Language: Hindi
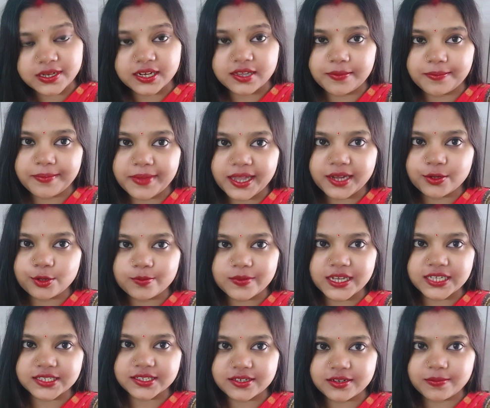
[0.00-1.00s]
वेलकम बैक
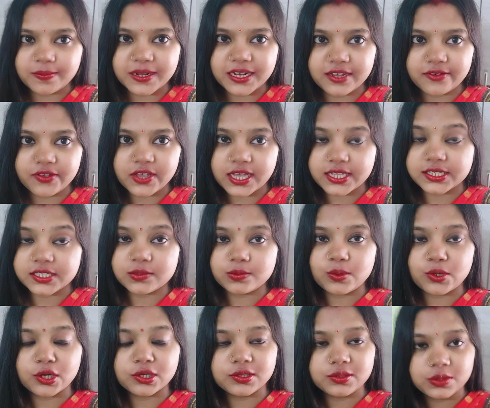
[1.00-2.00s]
टू माय चैनल पल्लवी
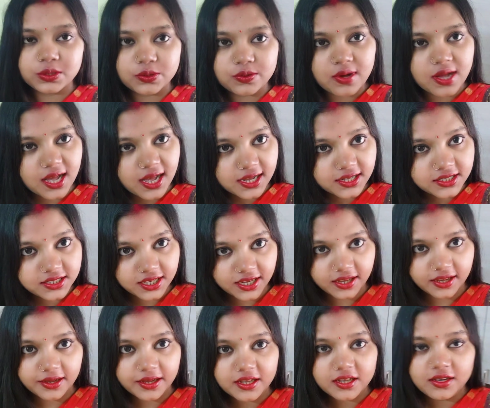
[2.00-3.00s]
आसिस ब्लॉग तो आज
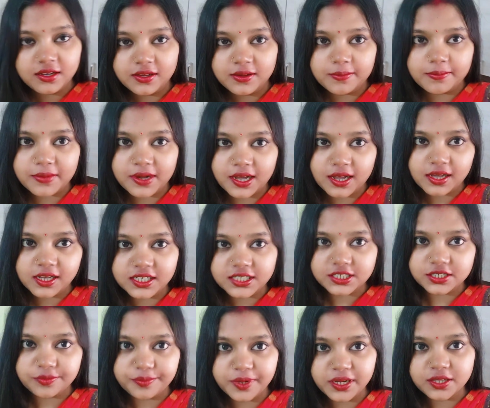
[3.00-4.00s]
है
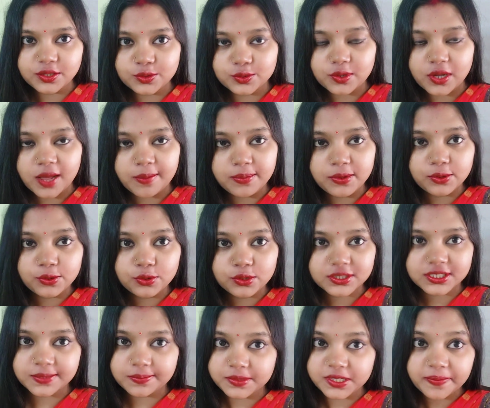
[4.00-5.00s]
महाअष्टमी तो आप
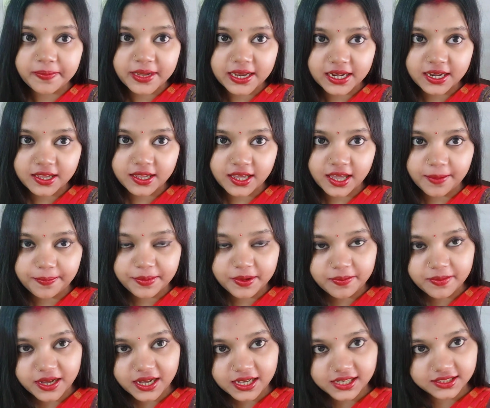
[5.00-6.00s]
लोगों को सबसे पहले
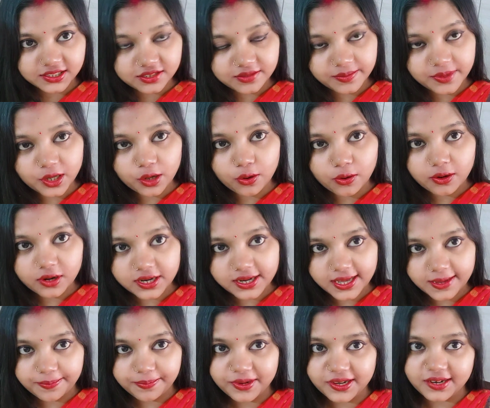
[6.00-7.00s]
हैप्पी महाअष्टमी
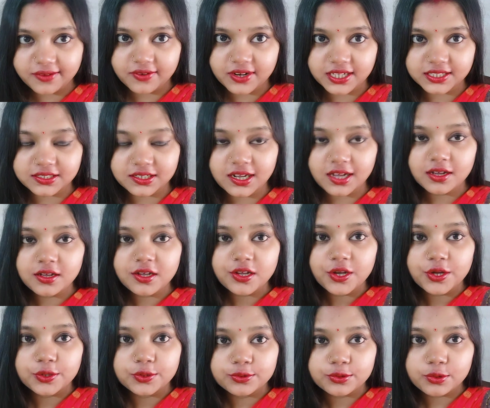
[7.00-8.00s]
और हैप्पी नवरात्रा
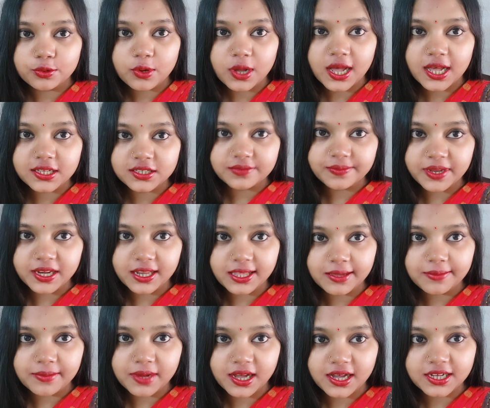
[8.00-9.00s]
तो आज
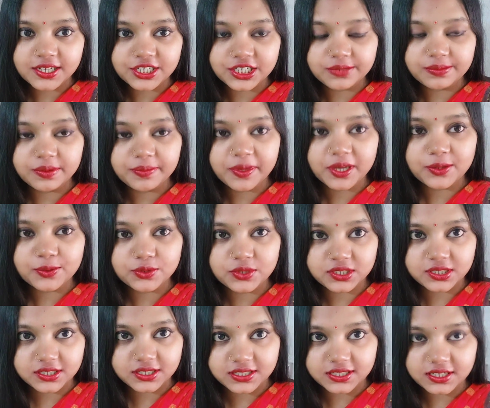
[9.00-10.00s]
मैंने महाअष्टमी में
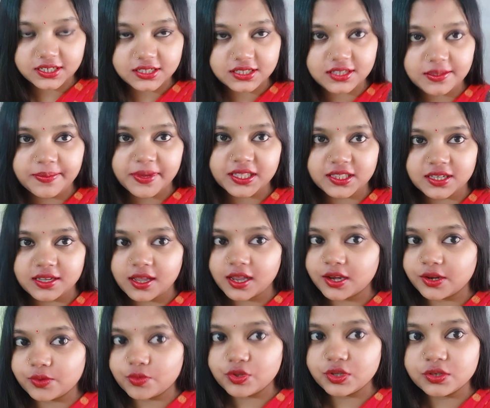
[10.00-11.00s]
कुछ इस तरह से मैं
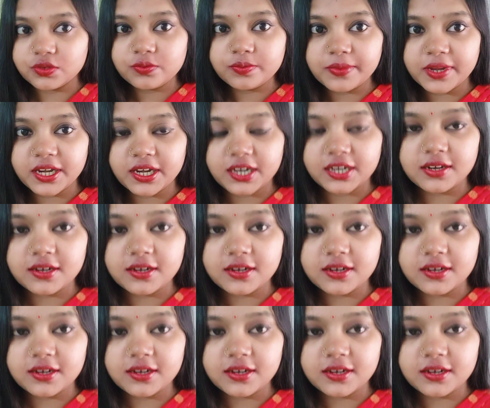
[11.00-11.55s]
तैयारी हुई हूँ मैं